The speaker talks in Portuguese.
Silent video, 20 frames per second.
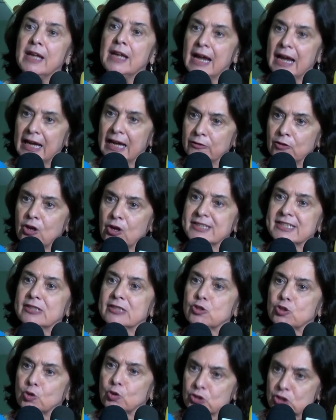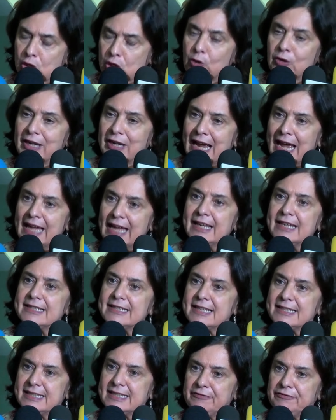A nossa atitude é olhar
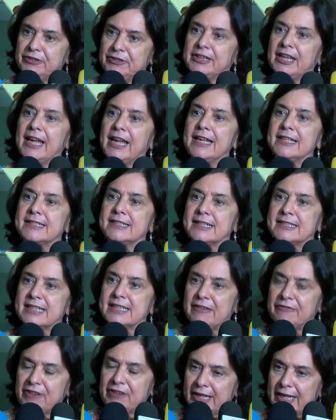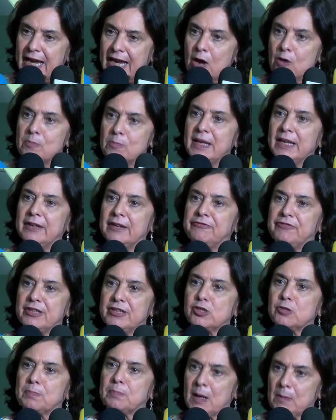essas evidências, avaliar o
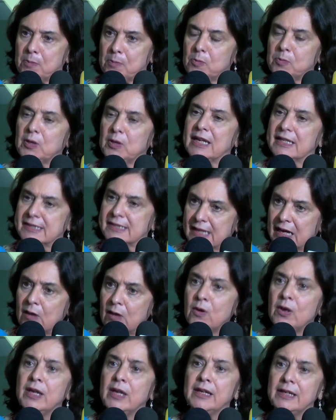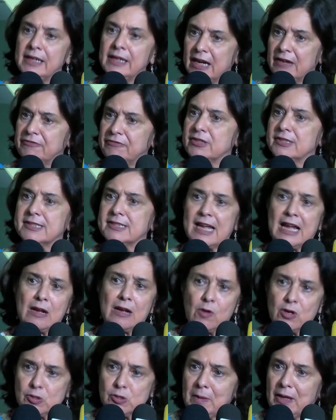benefício para a população e avançar
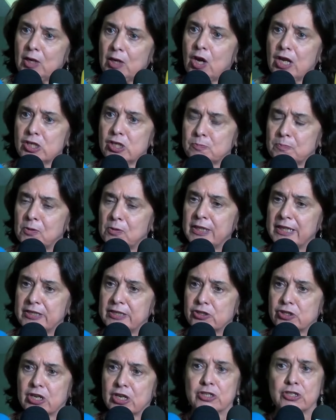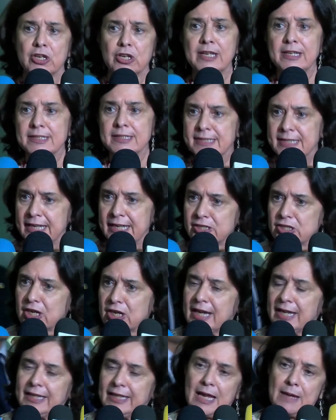com as melhores políticas, seja
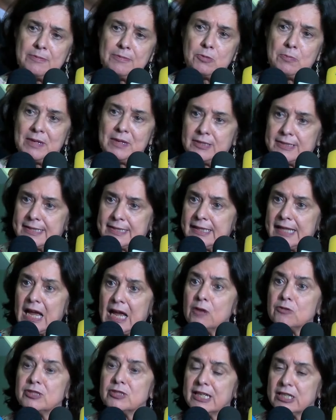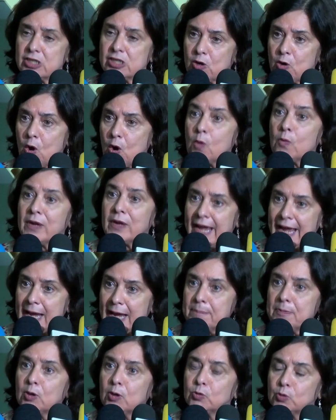cannabis medicinal, seja qualquer
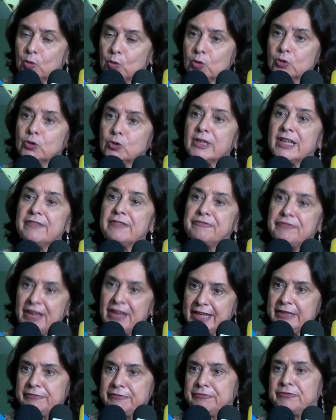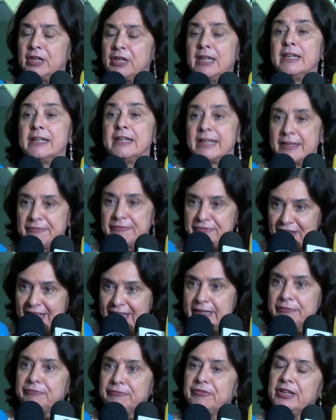produto que que
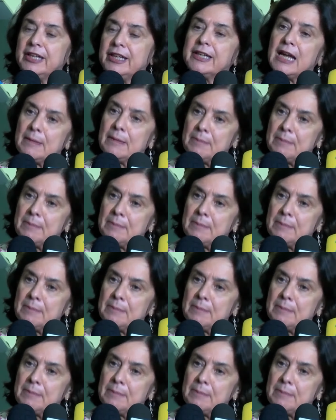verifique a